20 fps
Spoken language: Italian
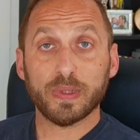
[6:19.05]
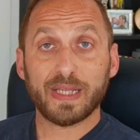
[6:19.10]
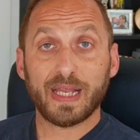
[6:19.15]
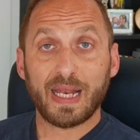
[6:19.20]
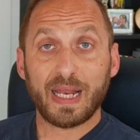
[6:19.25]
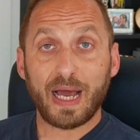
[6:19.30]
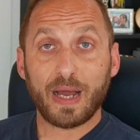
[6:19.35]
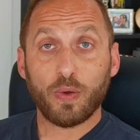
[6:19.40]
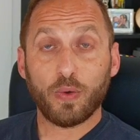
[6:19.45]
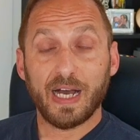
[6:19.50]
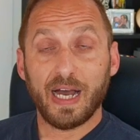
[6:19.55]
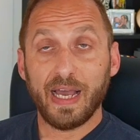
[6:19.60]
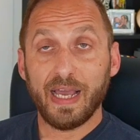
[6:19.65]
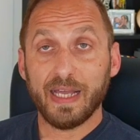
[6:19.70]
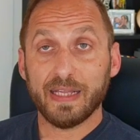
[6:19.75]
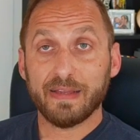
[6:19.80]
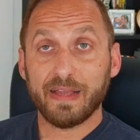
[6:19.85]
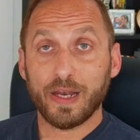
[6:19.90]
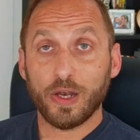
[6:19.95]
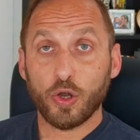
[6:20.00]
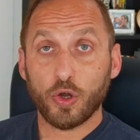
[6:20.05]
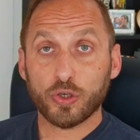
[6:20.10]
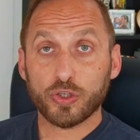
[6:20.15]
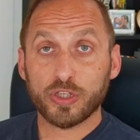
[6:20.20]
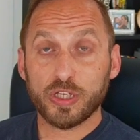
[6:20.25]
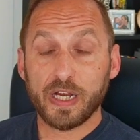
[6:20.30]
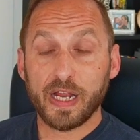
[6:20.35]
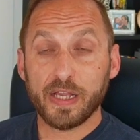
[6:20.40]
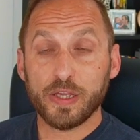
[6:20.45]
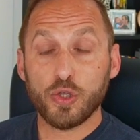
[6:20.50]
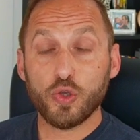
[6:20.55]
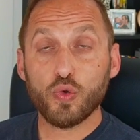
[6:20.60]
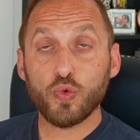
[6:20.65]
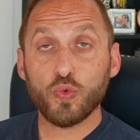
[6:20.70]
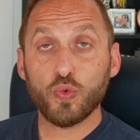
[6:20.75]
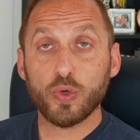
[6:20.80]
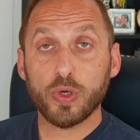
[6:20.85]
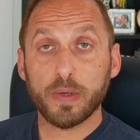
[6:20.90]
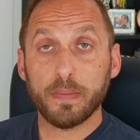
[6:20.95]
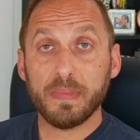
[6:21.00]
dell'acqua è dell'ordine di
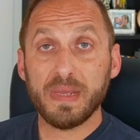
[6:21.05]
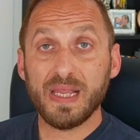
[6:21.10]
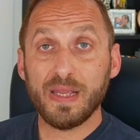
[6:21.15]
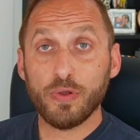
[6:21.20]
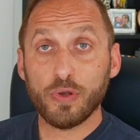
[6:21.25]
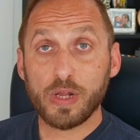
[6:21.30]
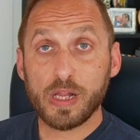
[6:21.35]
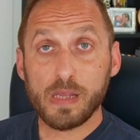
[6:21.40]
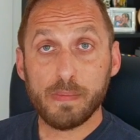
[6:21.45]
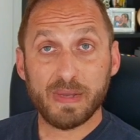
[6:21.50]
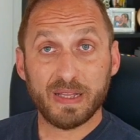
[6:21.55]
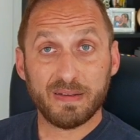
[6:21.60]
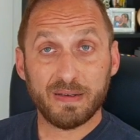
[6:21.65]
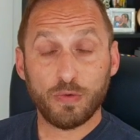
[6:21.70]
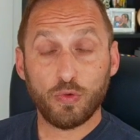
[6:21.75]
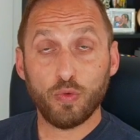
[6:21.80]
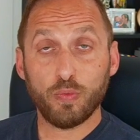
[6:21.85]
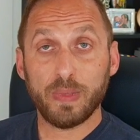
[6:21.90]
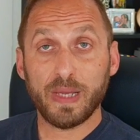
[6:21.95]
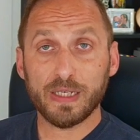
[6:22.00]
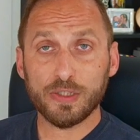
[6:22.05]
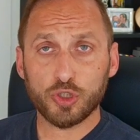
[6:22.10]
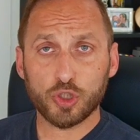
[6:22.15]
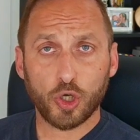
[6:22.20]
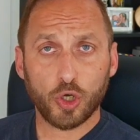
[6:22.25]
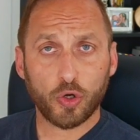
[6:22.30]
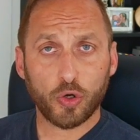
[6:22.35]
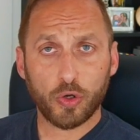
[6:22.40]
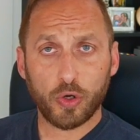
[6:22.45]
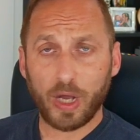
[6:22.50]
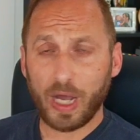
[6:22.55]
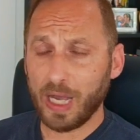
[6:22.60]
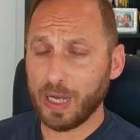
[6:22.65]
un milione di metri cubi al giorno,